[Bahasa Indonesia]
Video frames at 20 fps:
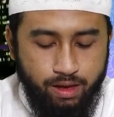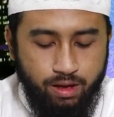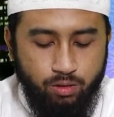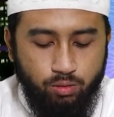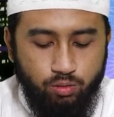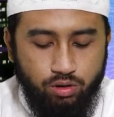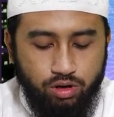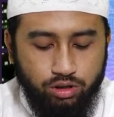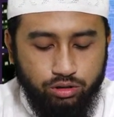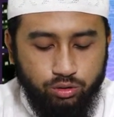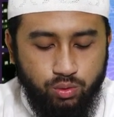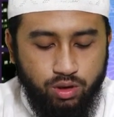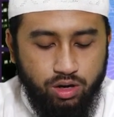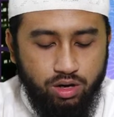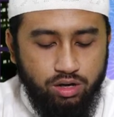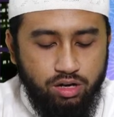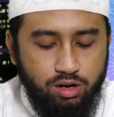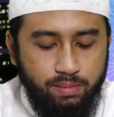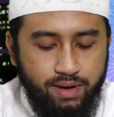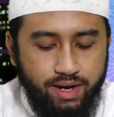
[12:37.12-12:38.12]
wakat
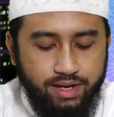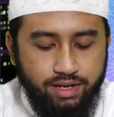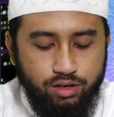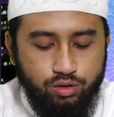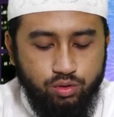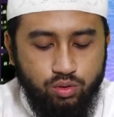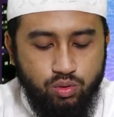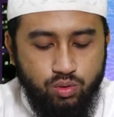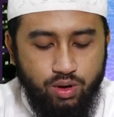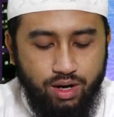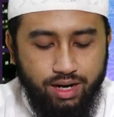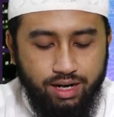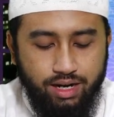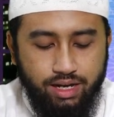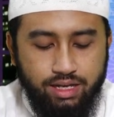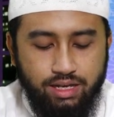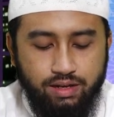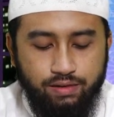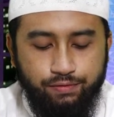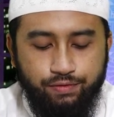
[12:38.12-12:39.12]
dulu
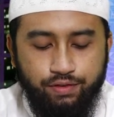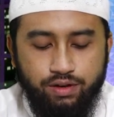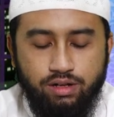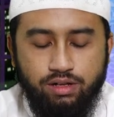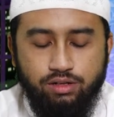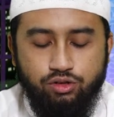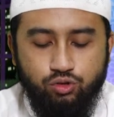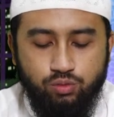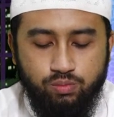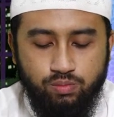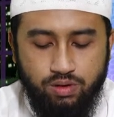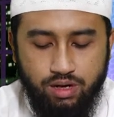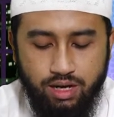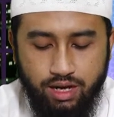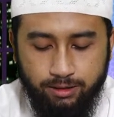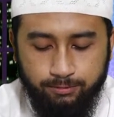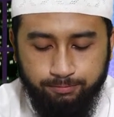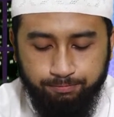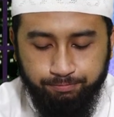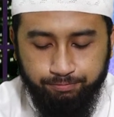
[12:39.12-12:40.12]
alaihi fil
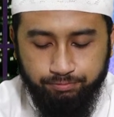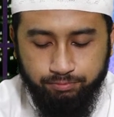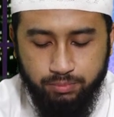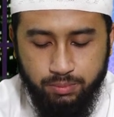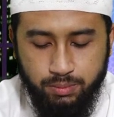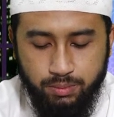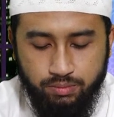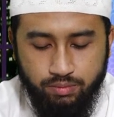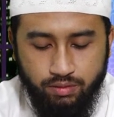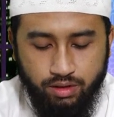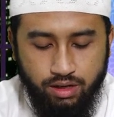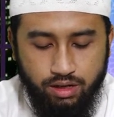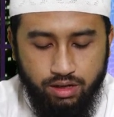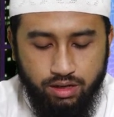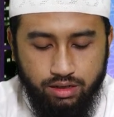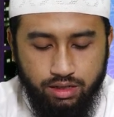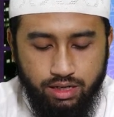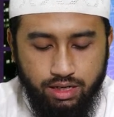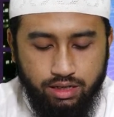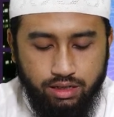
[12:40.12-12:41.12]
jumlah
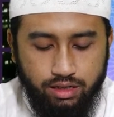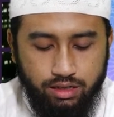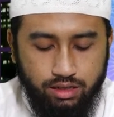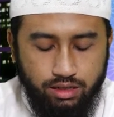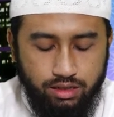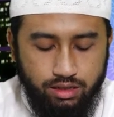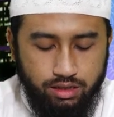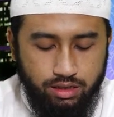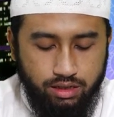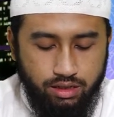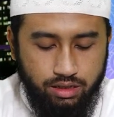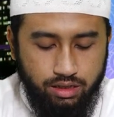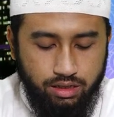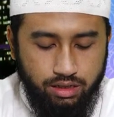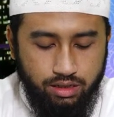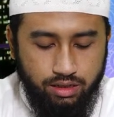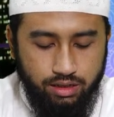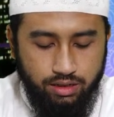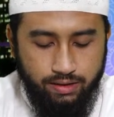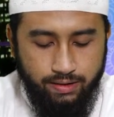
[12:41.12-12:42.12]
dan
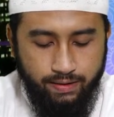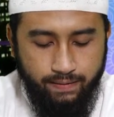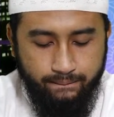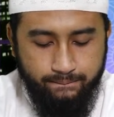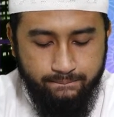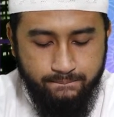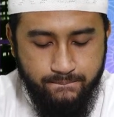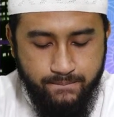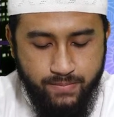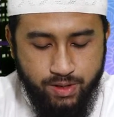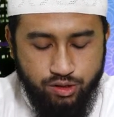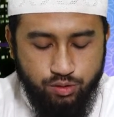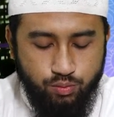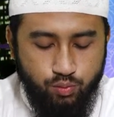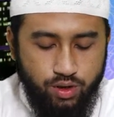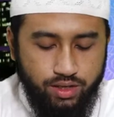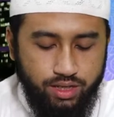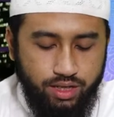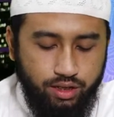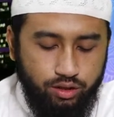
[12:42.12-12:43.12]
eh,
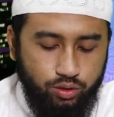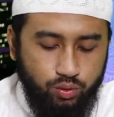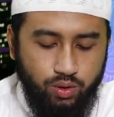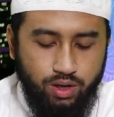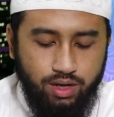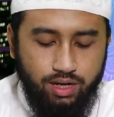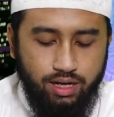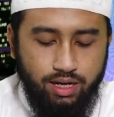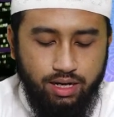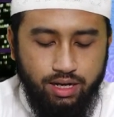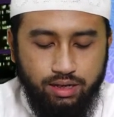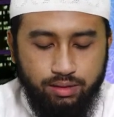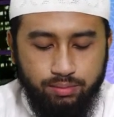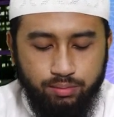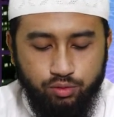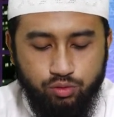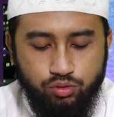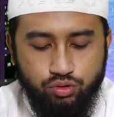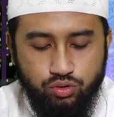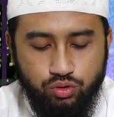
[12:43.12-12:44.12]
semuanya itu adalah
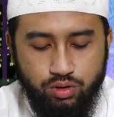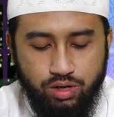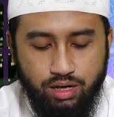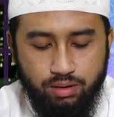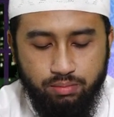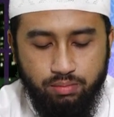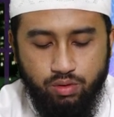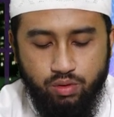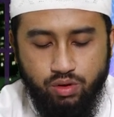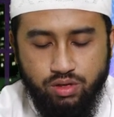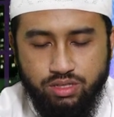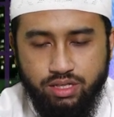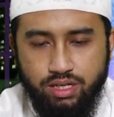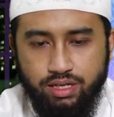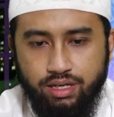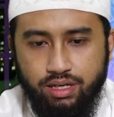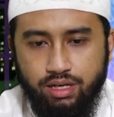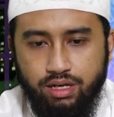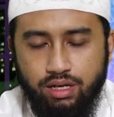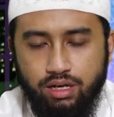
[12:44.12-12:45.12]
menunjukkan
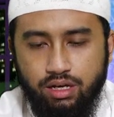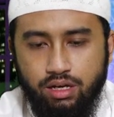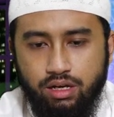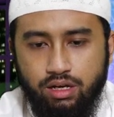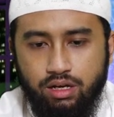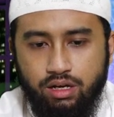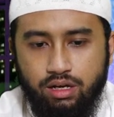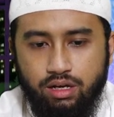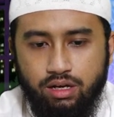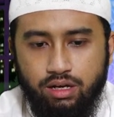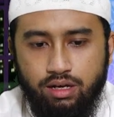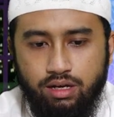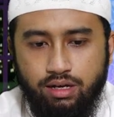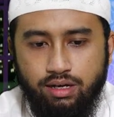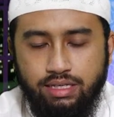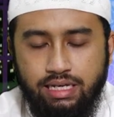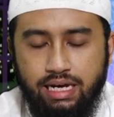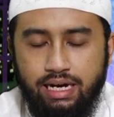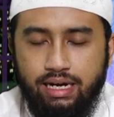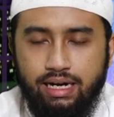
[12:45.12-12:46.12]
bahwasanya
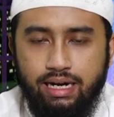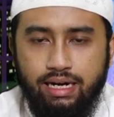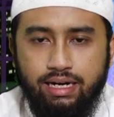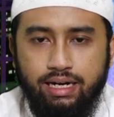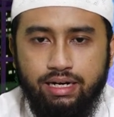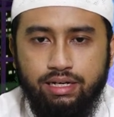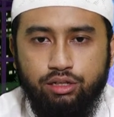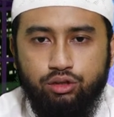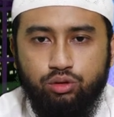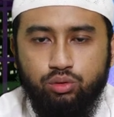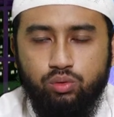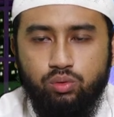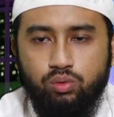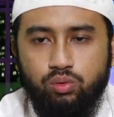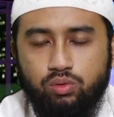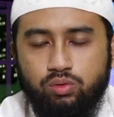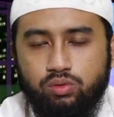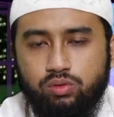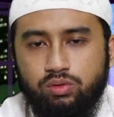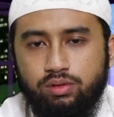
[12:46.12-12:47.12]
yang kanan
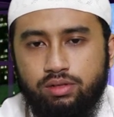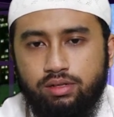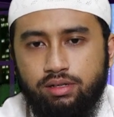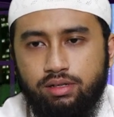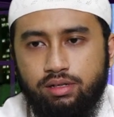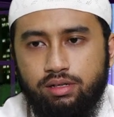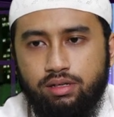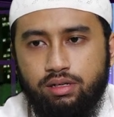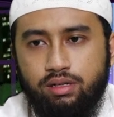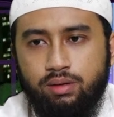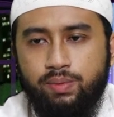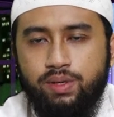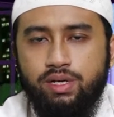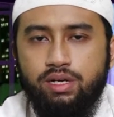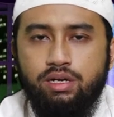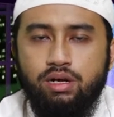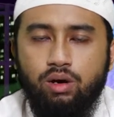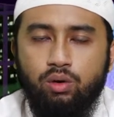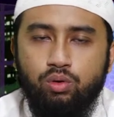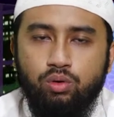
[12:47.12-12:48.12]
itu lebih
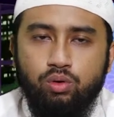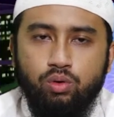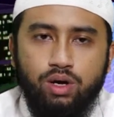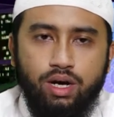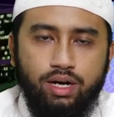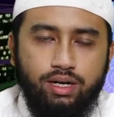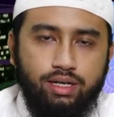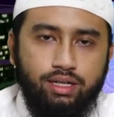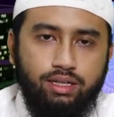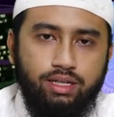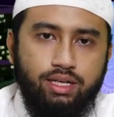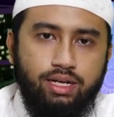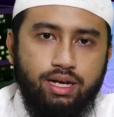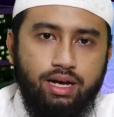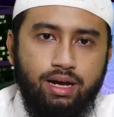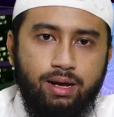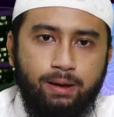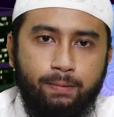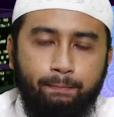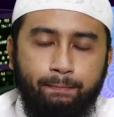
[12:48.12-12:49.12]
didahulukan
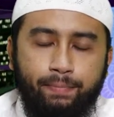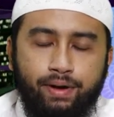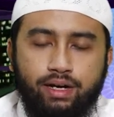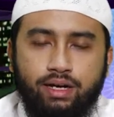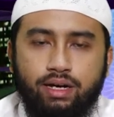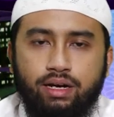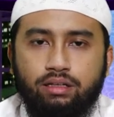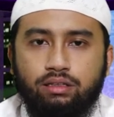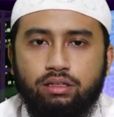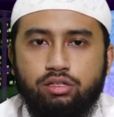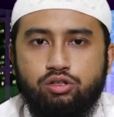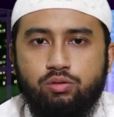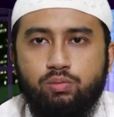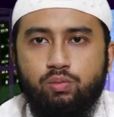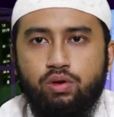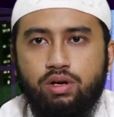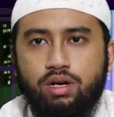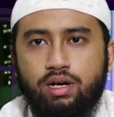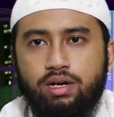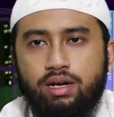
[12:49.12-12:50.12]
ketika perkara
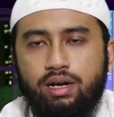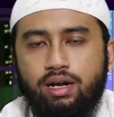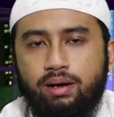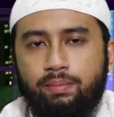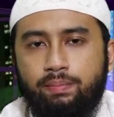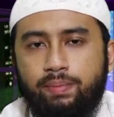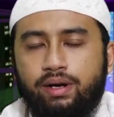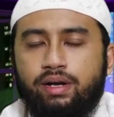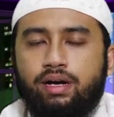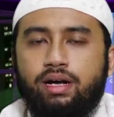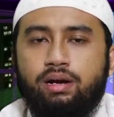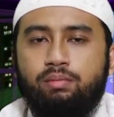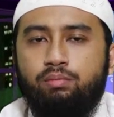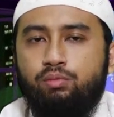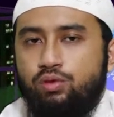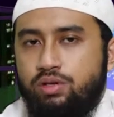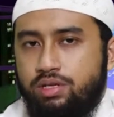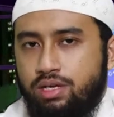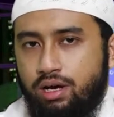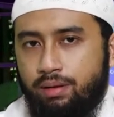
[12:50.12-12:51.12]
tersebut adalah perkara
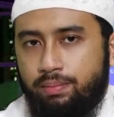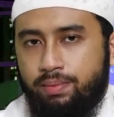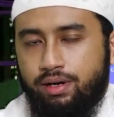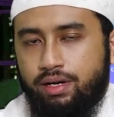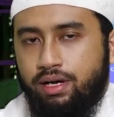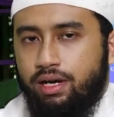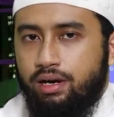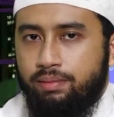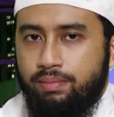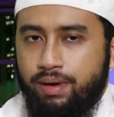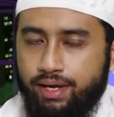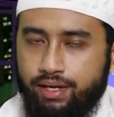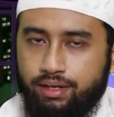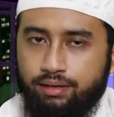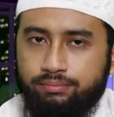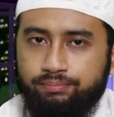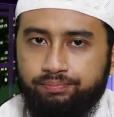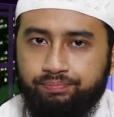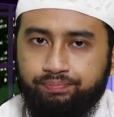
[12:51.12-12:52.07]
mulia, perkara baik.